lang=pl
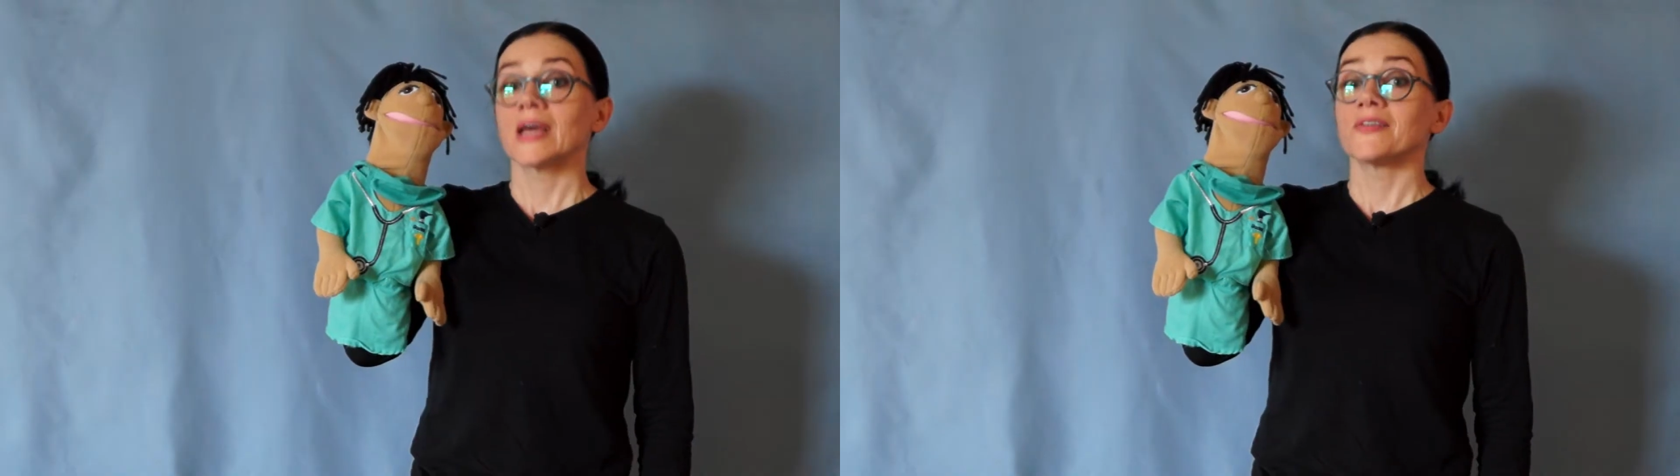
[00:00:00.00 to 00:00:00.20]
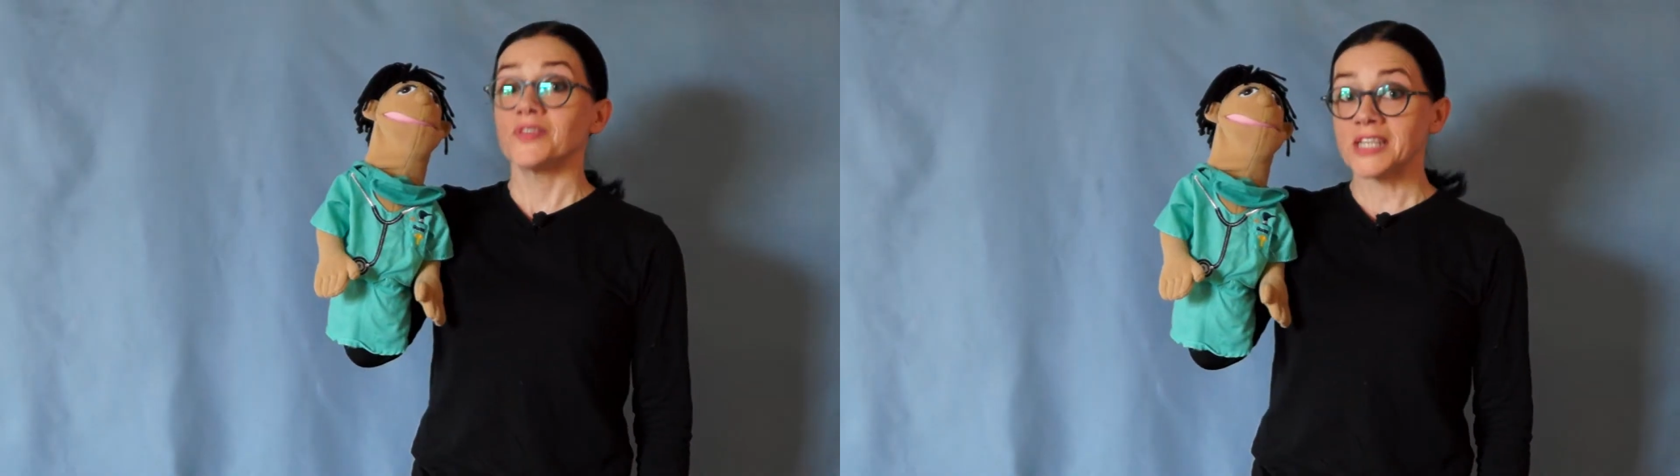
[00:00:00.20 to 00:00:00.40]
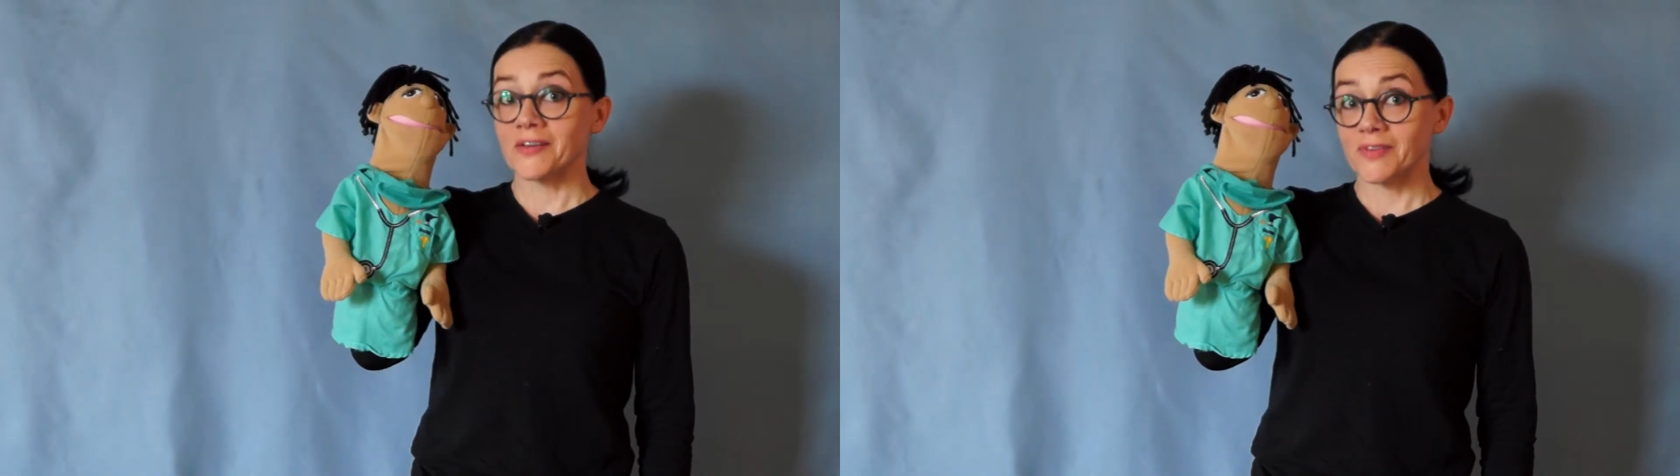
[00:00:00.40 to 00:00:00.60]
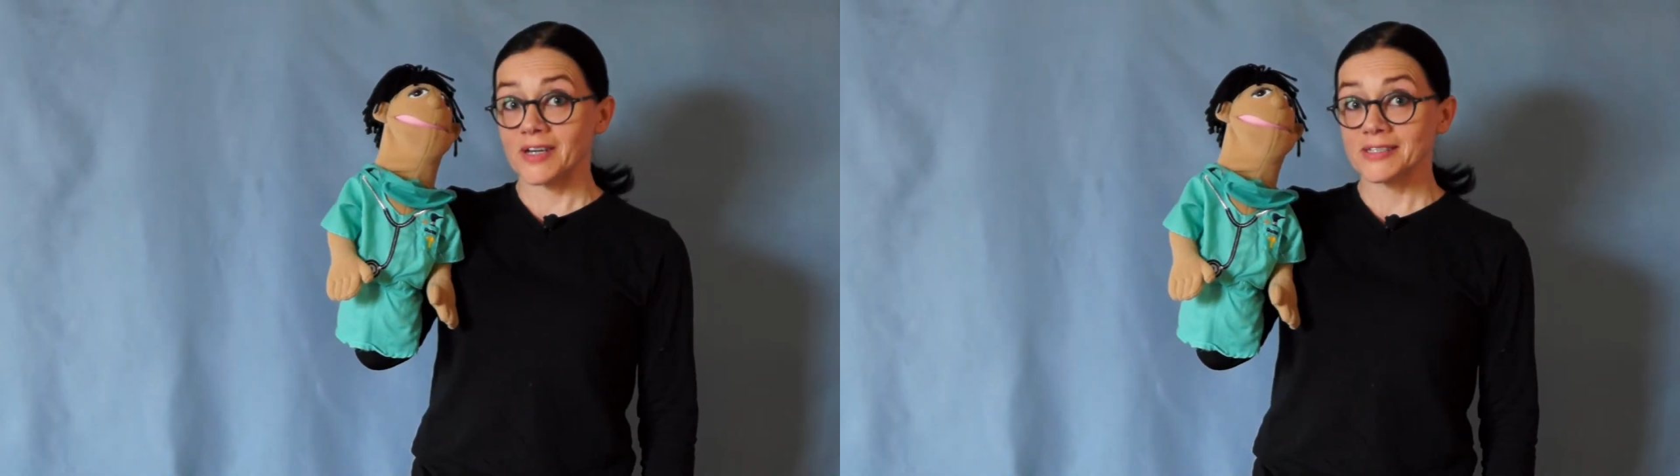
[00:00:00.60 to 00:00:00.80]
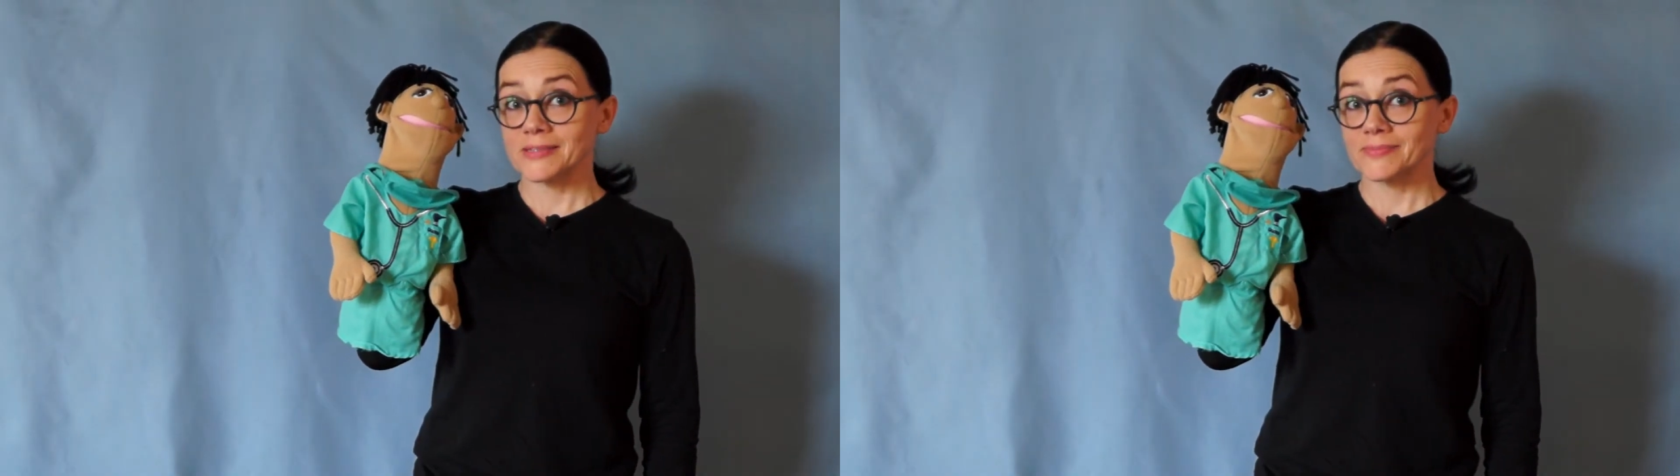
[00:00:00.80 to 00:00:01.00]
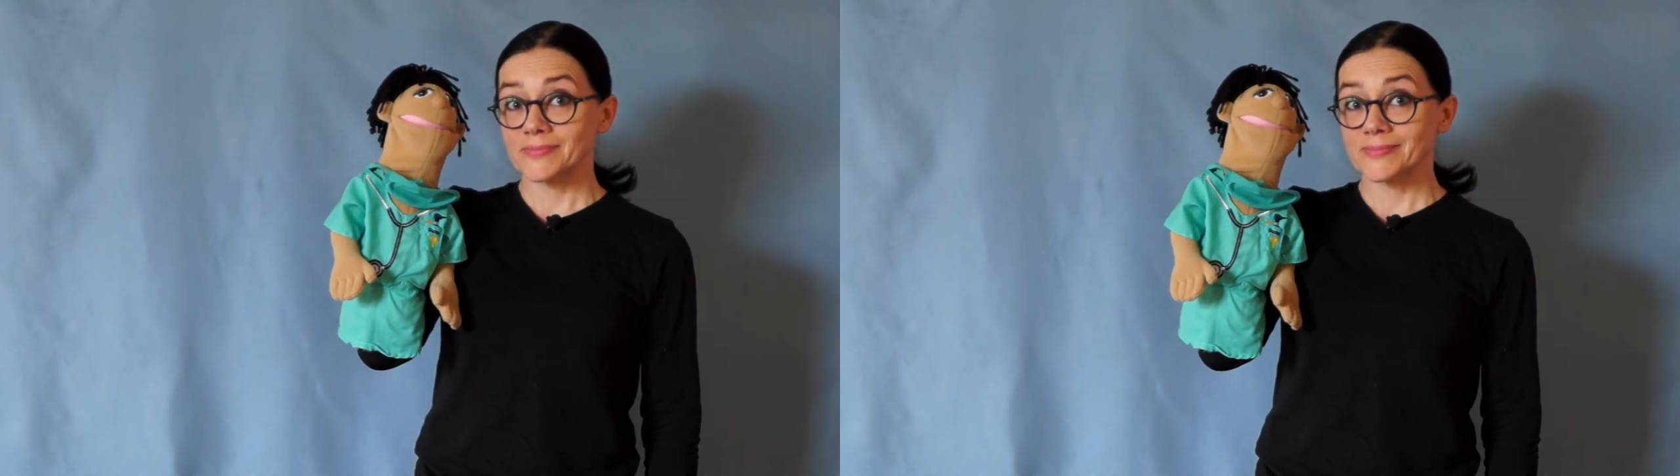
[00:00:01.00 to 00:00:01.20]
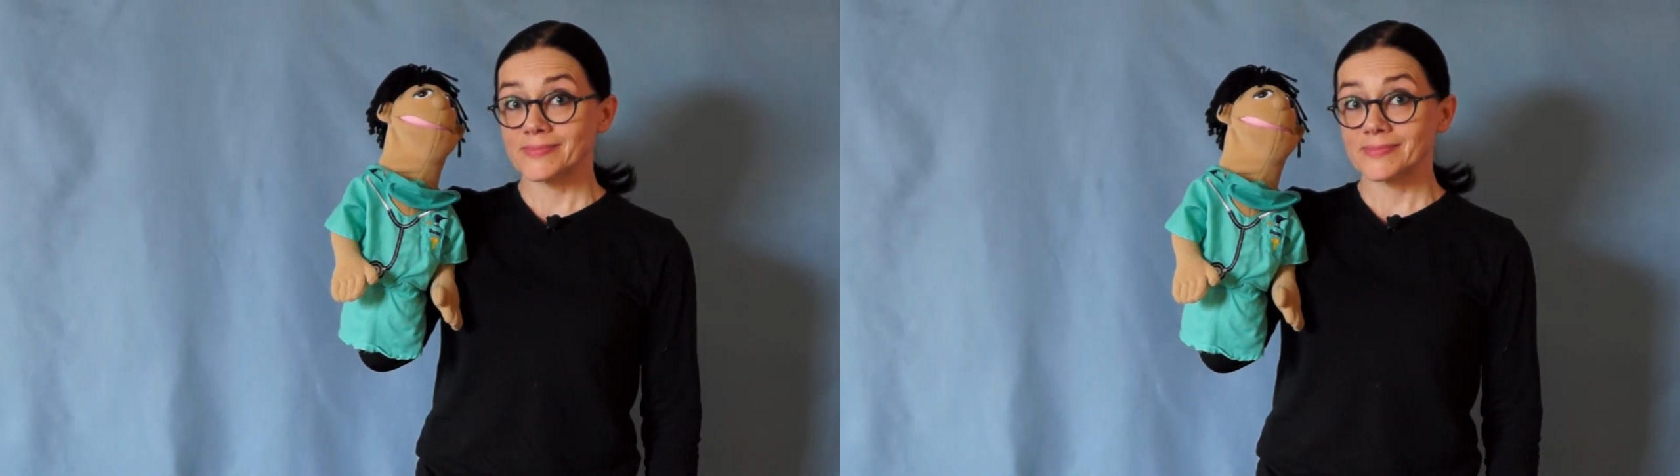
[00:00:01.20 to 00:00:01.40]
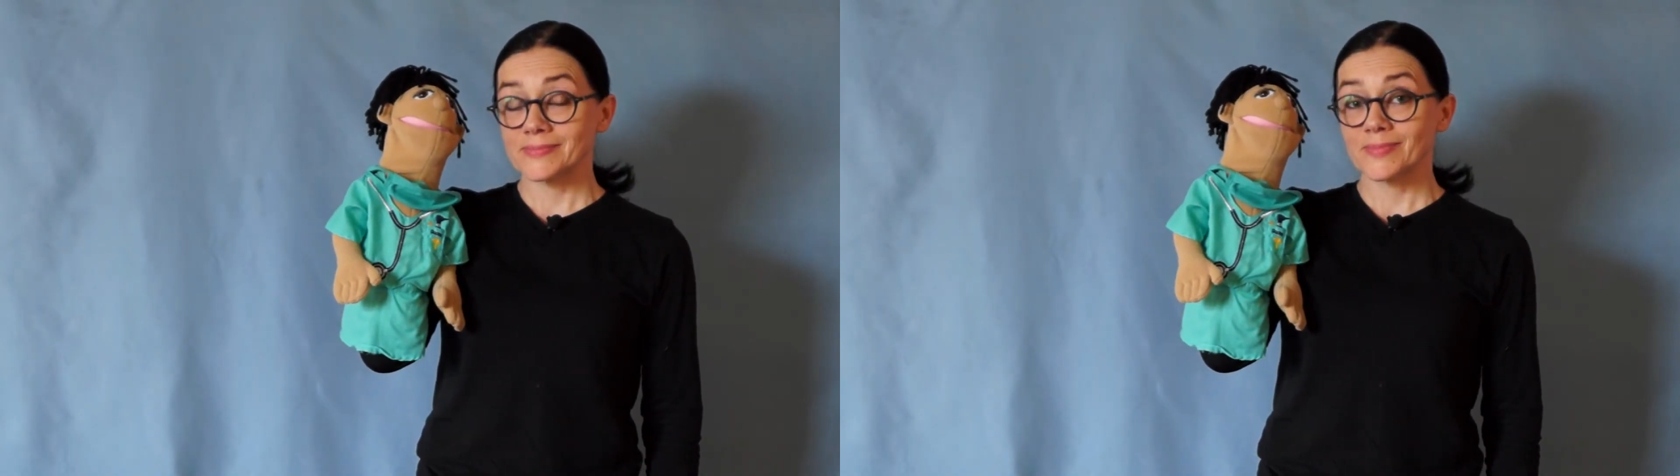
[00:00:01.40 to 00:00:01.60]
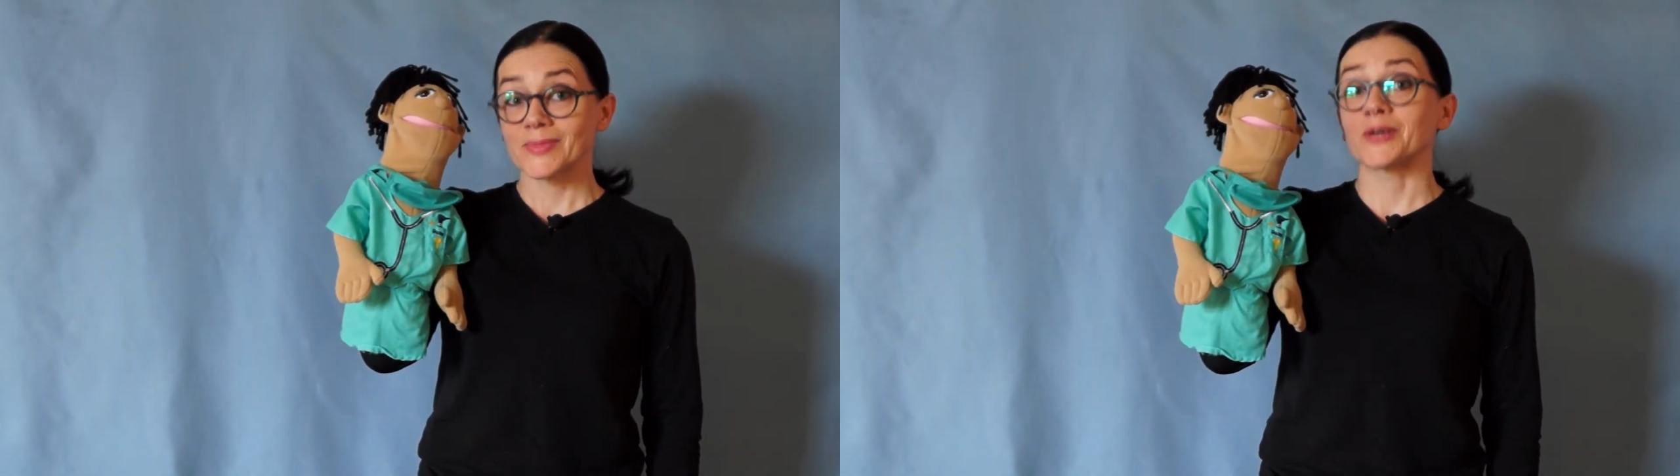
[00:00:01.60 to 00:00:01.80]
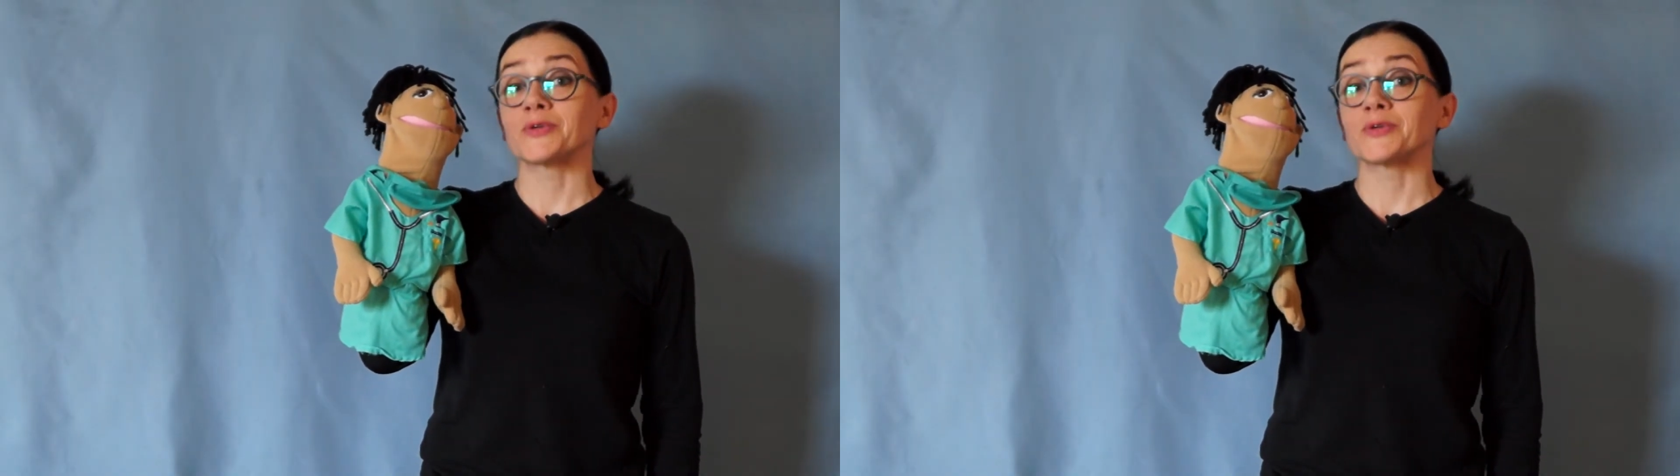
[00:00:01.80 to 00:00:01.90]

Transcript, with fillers: Witam Was to